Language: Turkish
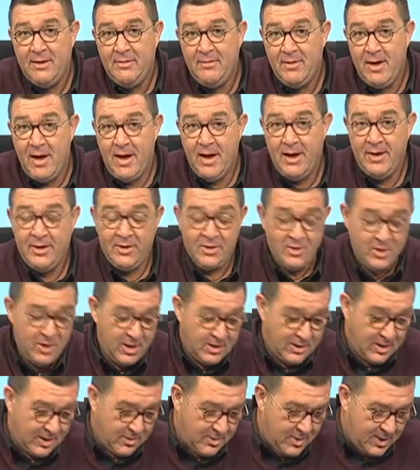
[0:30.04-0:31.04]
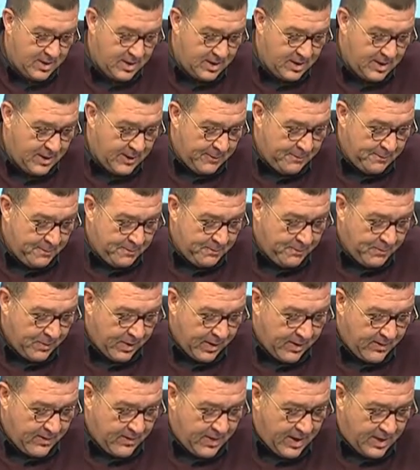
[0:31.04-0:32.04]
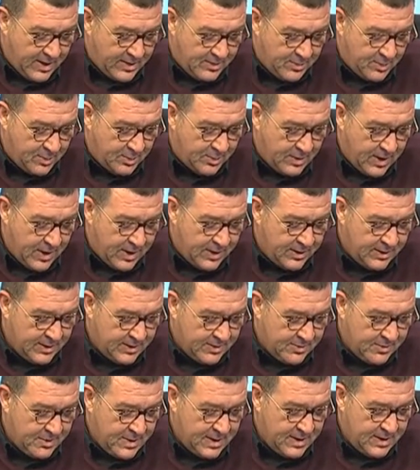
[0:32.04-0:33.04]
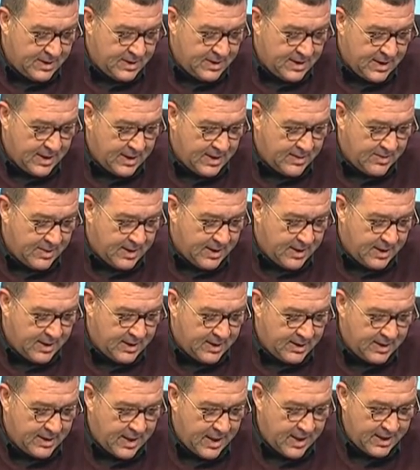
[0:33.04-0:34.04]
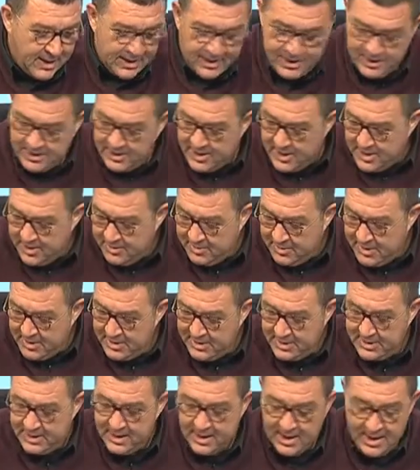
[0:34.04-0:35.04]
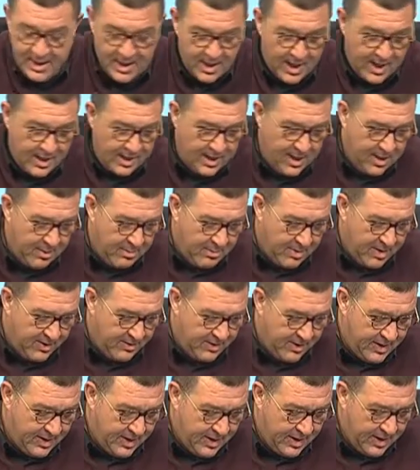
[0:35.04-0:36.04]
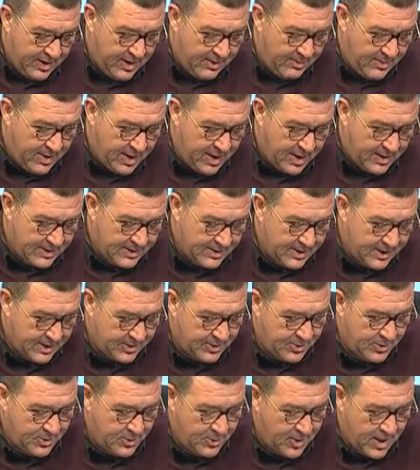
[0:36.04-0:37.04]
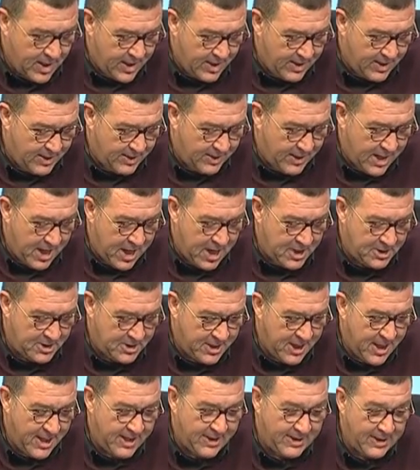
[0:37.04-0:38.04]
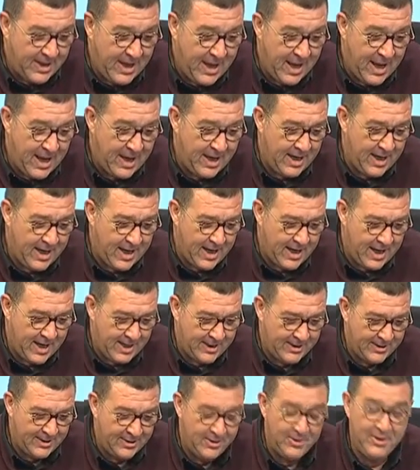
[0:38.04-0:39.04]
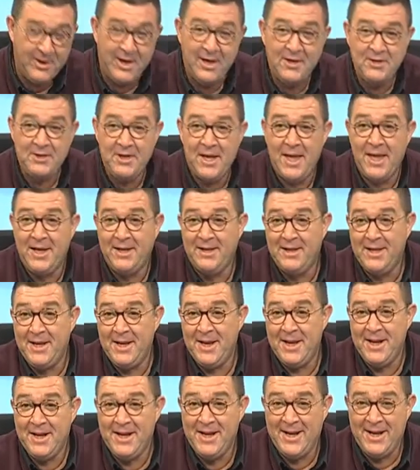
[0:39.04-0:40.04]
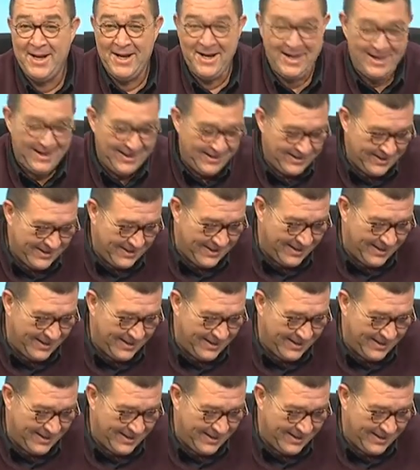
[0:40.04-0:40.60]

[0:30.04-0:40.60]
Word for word: Ve ayrıca tabii ki Facebook'tan bizi takip eden kardeşlerimiz Hakan Bafidi, Beyaztaş Günaydın, Eşkerdin en nihayet diyor. Eşkerdin en nihayet.